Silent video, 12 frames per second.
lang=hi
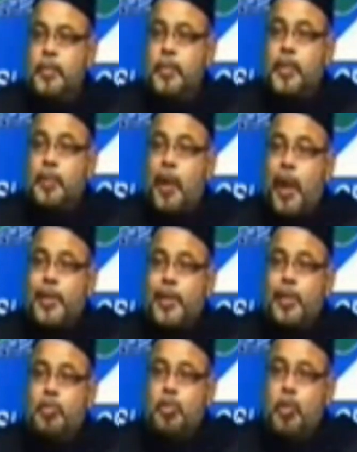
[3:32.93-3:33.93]
उसके बाद
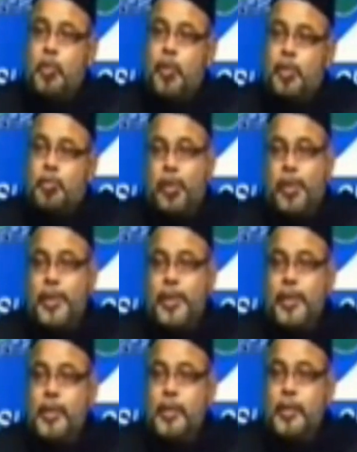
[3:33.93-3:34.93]
के दो जुमले सुन ली
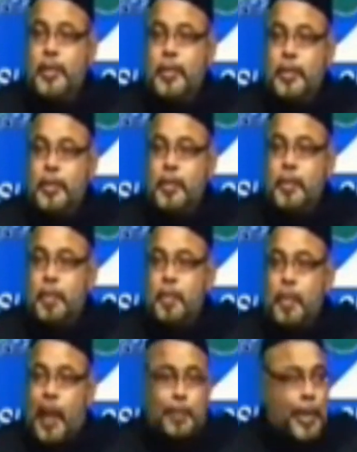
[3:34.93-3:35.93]

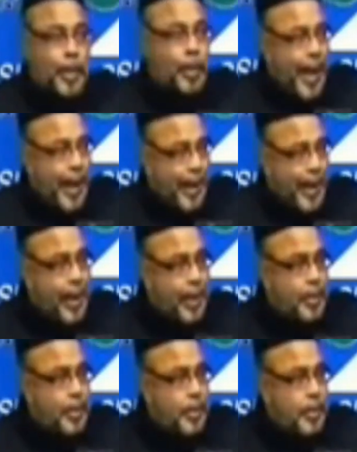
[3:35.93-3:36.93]
अब ये तो
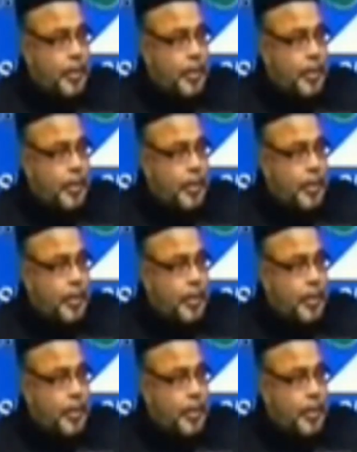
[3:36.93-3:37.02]
डायरेक्ट